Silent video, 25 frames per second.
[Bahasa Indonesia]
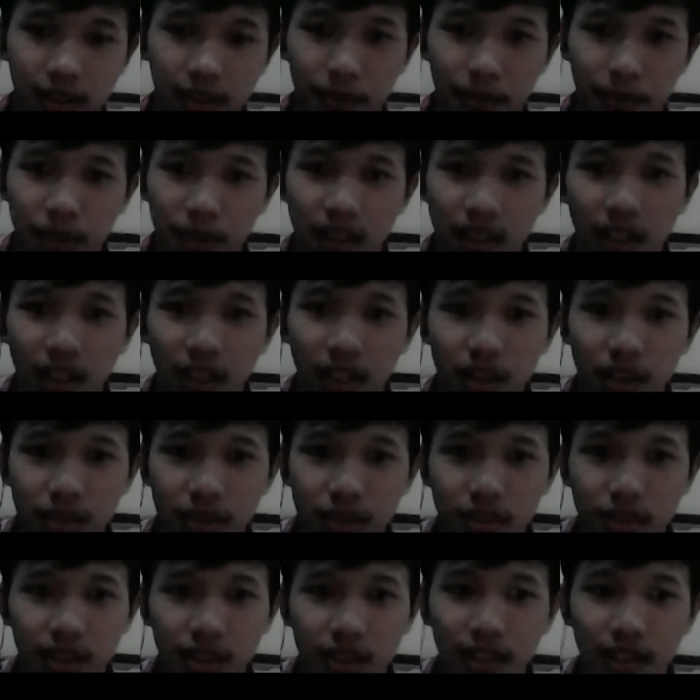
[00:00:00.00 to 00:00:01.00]
Bisa
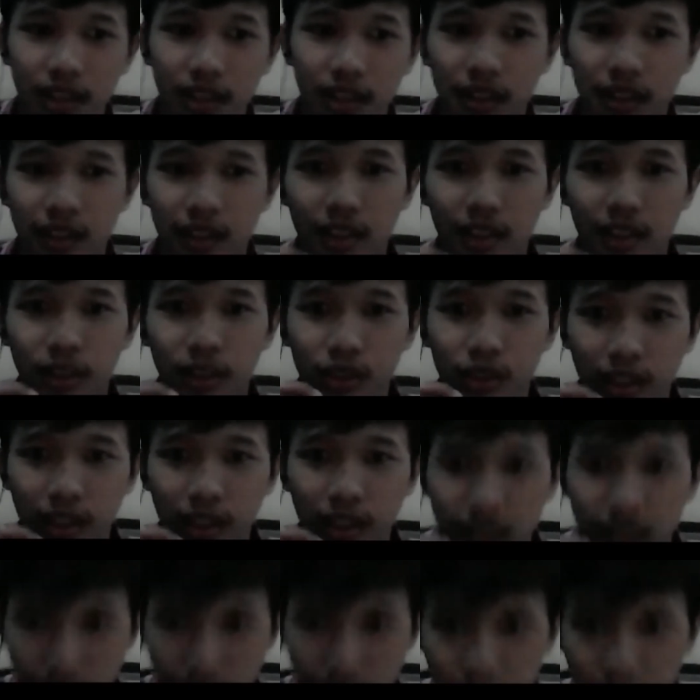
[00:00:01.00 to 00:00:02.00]
langsung
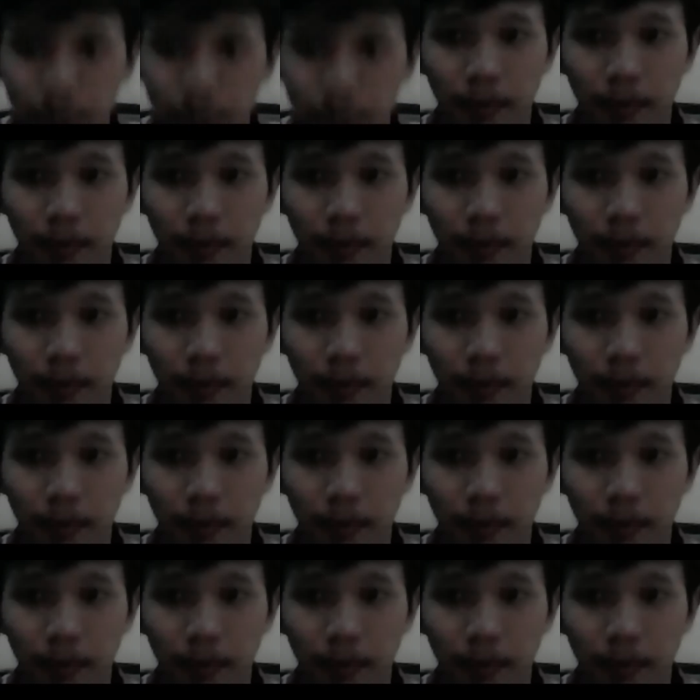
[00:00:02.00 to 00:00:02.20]
Ustadz jawab.